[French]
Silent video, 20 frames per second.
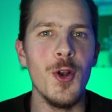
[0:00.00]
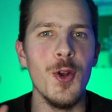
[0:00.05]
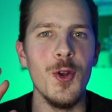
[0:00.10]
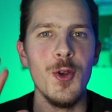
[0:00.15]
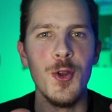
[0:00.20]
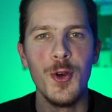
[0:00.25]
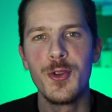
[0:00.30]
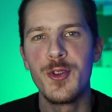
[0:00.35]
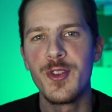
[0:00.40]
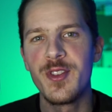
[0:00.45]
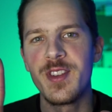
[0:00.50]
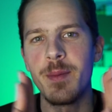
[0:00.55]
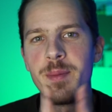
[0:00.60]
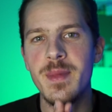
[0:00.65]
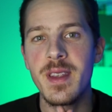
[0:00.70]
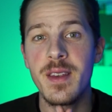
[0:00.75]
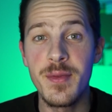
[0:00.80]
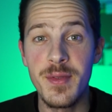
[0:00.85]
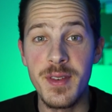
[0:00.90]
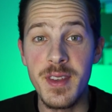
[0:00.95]
Le deuxième
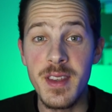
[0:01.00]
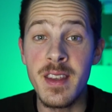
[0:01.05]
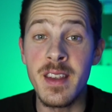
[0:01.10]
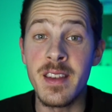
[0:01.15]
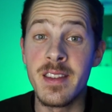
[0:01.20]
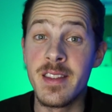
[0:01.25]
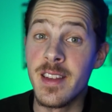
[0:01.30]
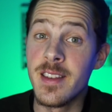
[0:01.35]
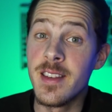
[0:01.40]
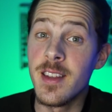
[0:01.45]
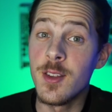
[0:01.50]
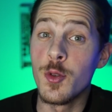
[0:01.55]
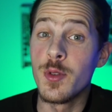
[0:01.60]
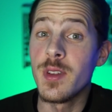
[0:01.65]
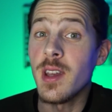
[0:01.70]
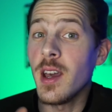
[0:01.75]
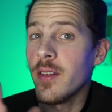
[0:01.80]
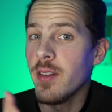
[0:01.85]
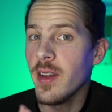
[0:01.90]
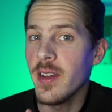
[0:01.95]
défi, c'était de
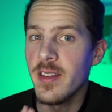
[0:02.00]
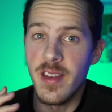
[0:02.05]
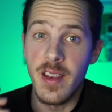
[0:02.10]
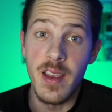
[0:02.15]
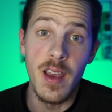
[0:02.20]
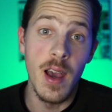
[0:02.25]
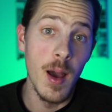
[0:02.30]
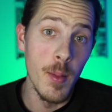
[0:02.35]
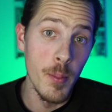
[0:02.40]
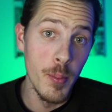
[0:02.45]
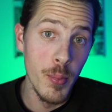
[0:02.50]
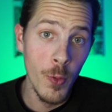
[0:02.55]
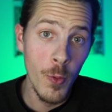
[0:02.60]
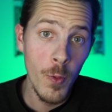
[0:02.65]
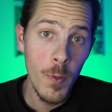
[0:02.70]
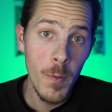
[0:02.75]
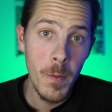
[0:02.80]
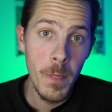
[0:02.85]
traverser un pont,